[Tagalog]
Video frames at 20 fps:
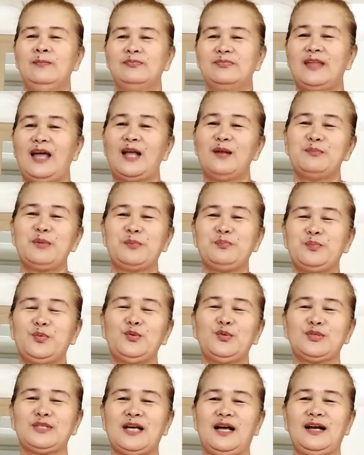Dahil may
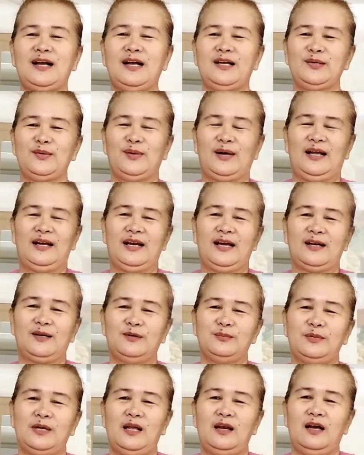pusa ngayong anak ko,
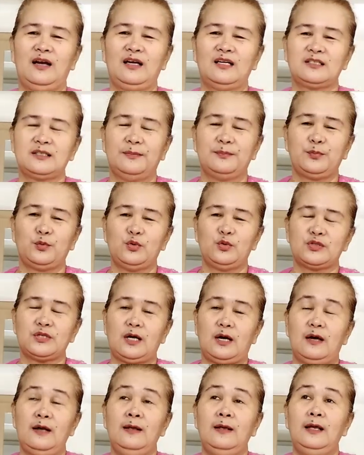may alaga siyang pusa.